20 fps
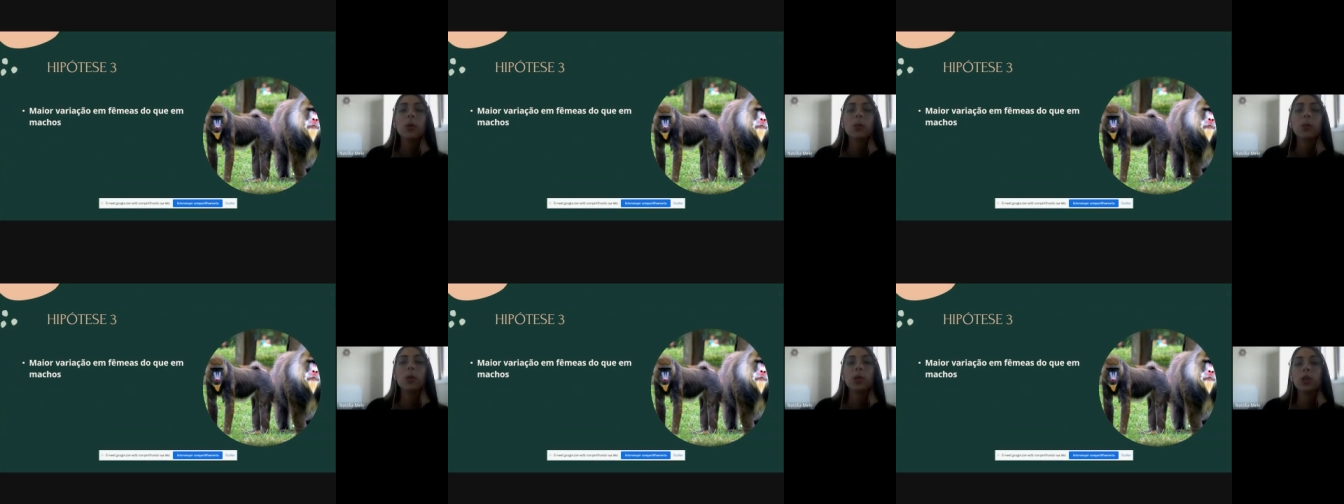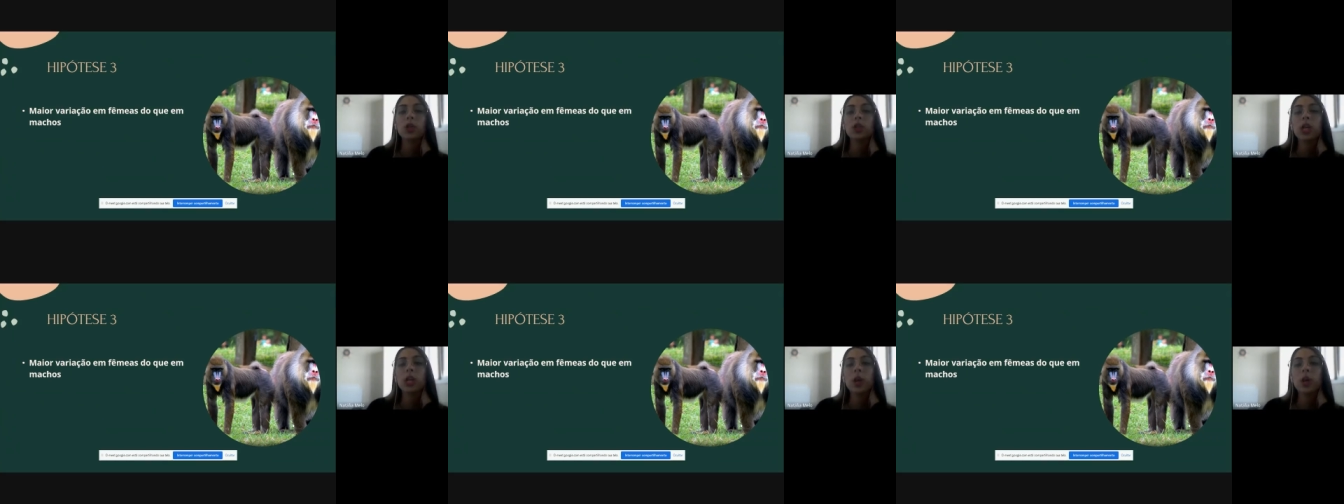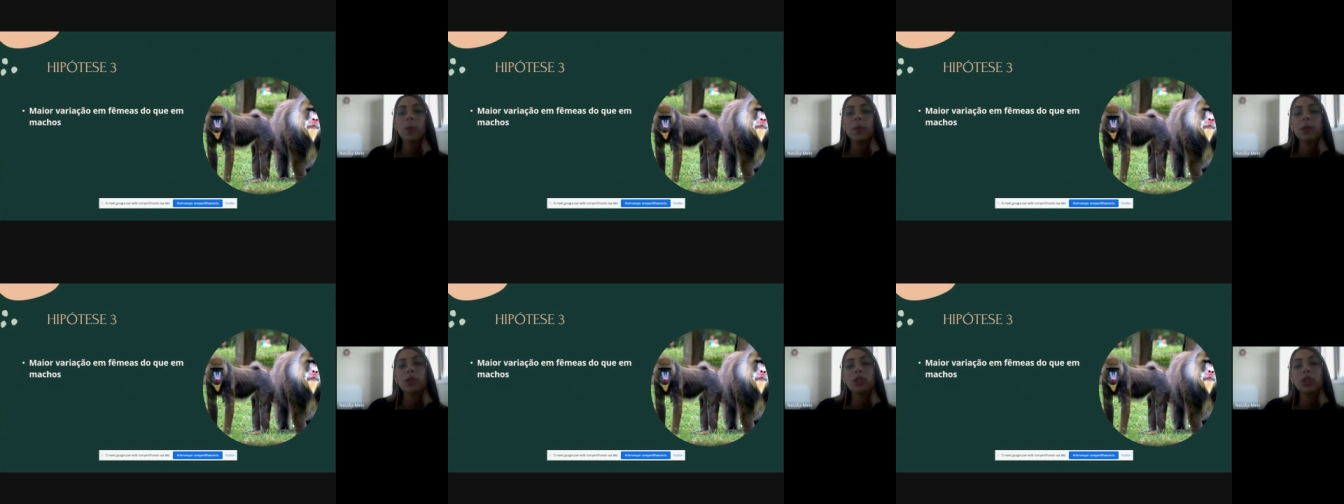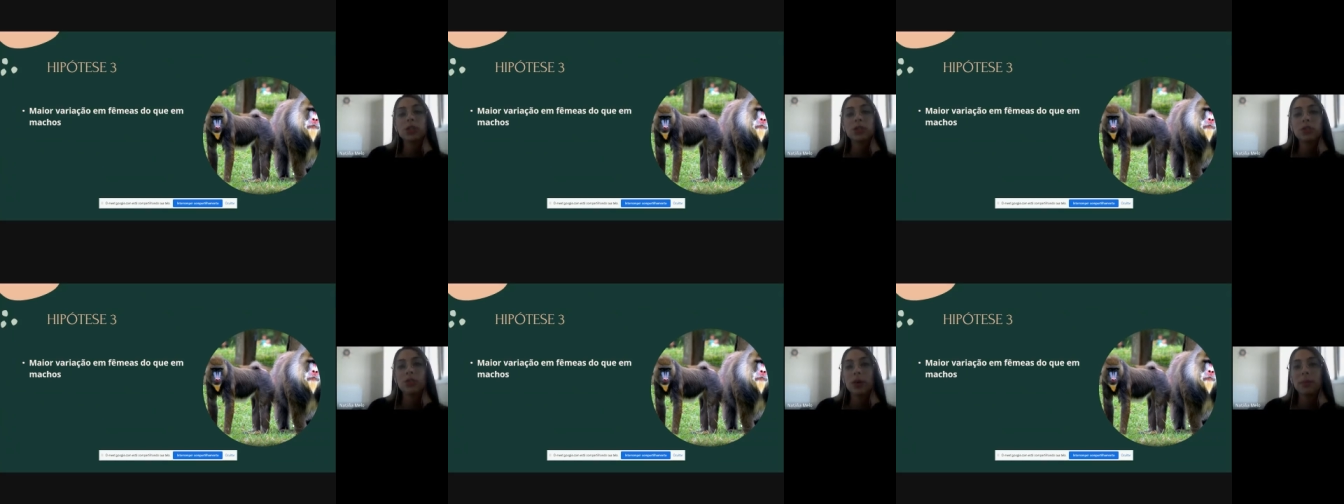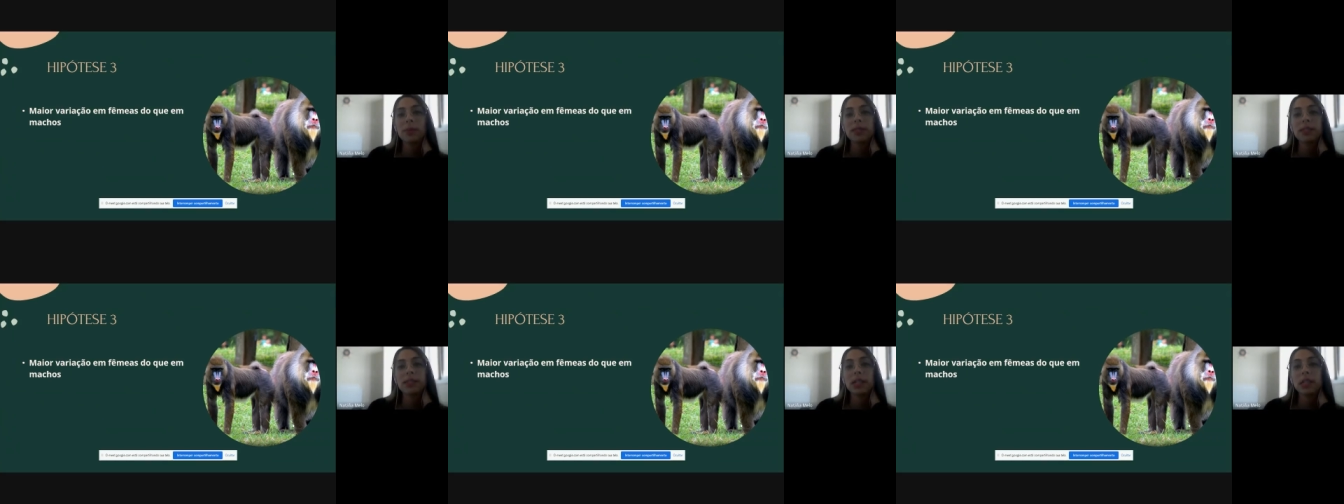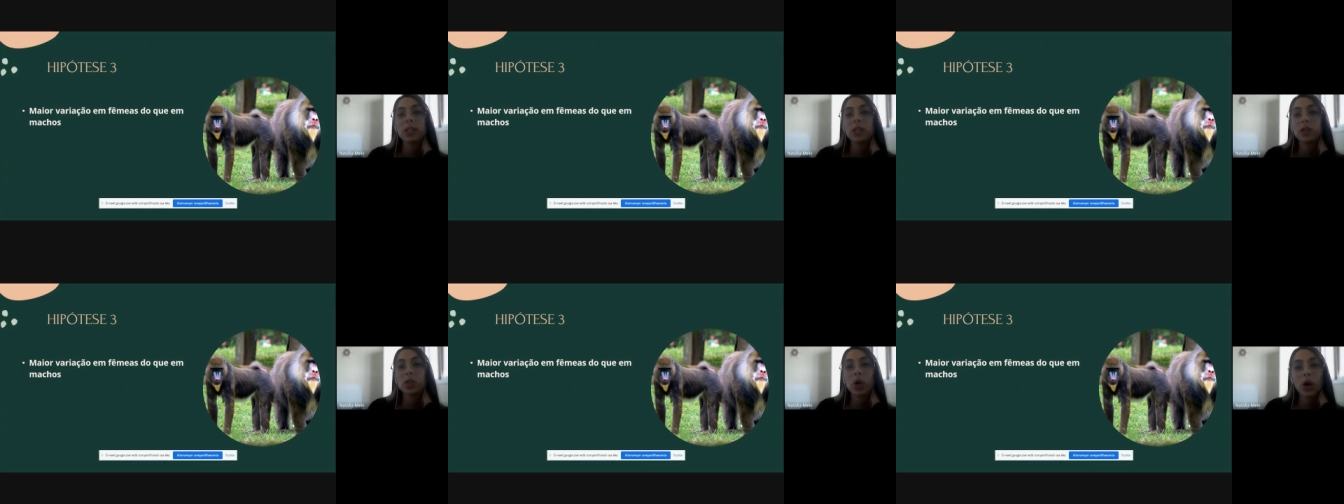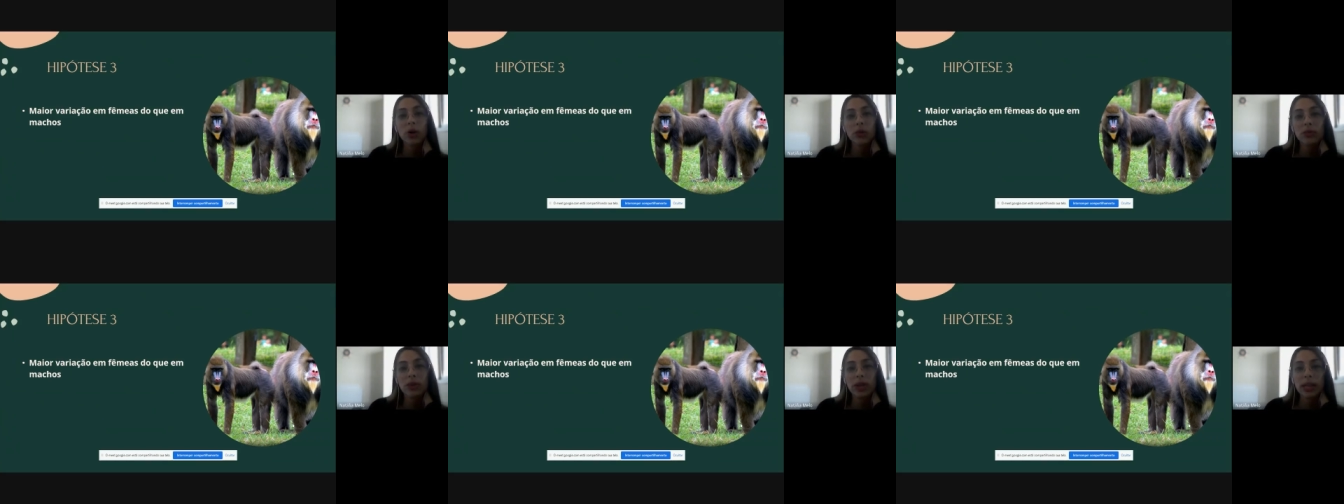porque geralmente as fêmeas elas
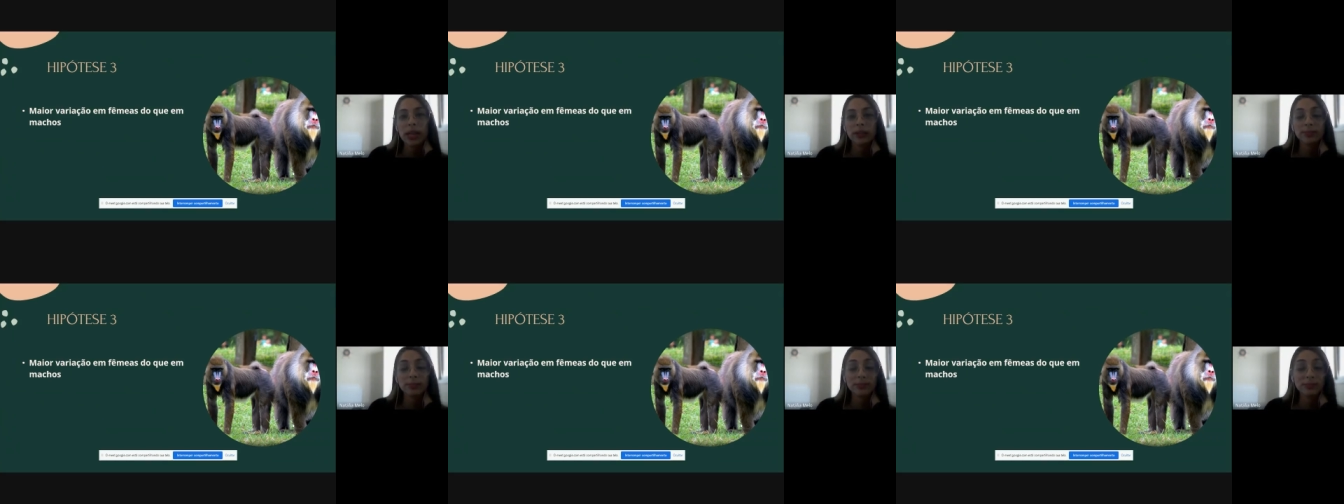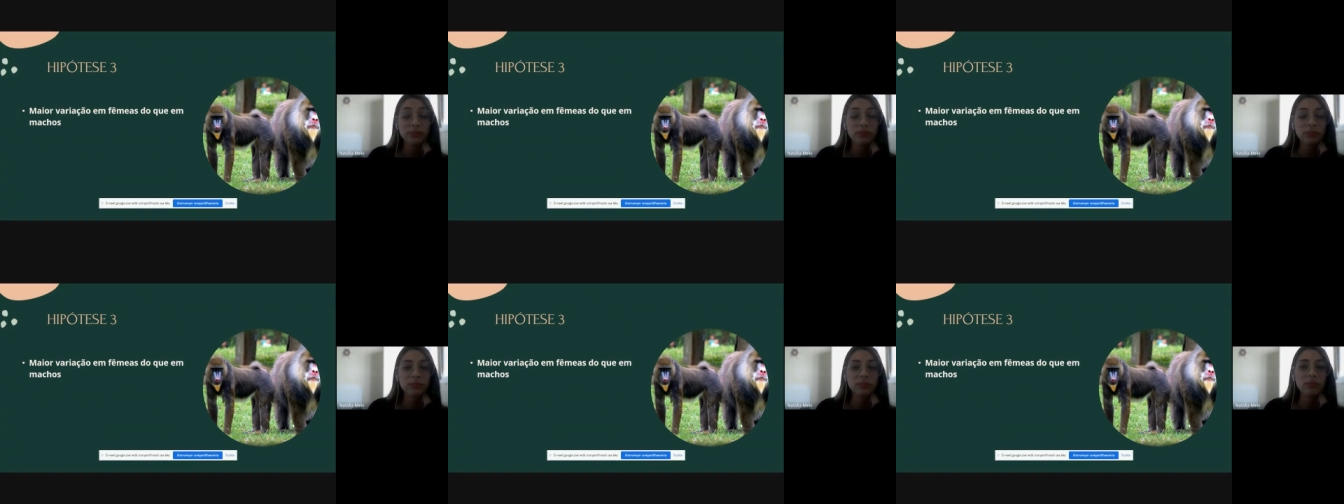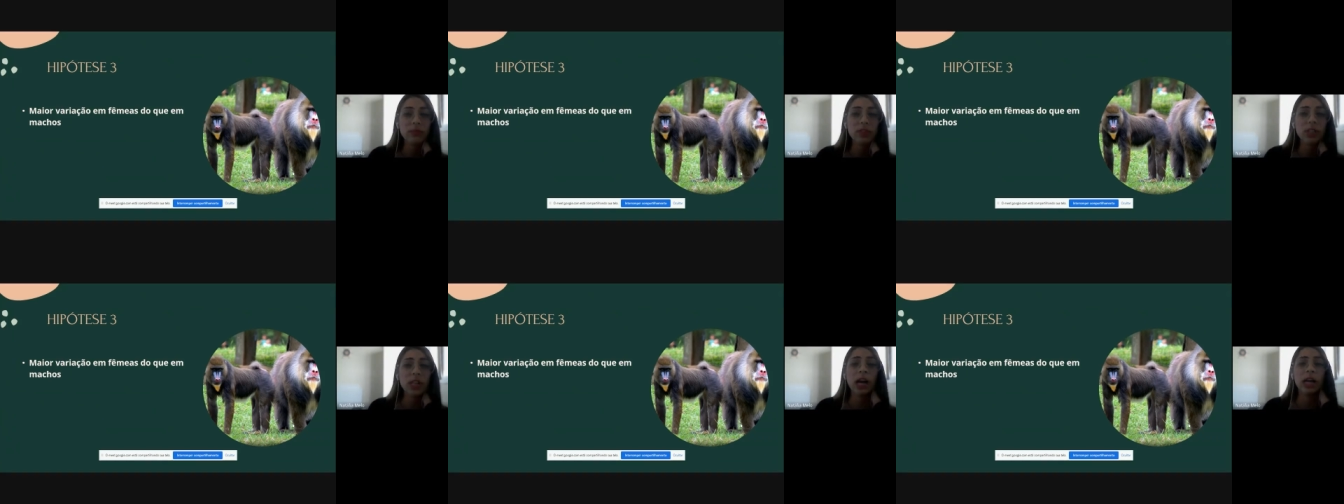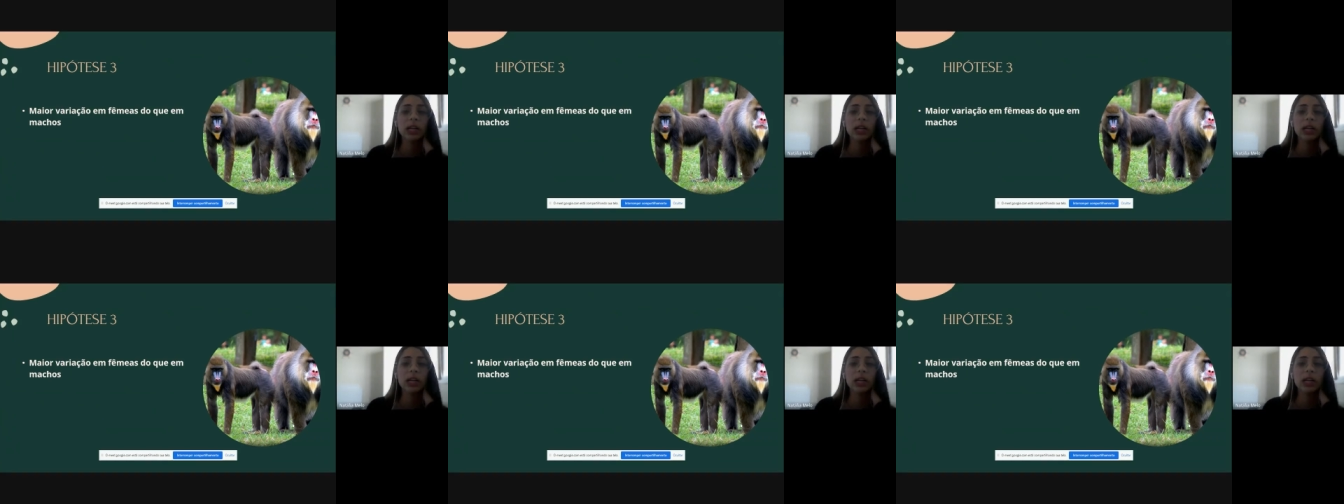sofrem a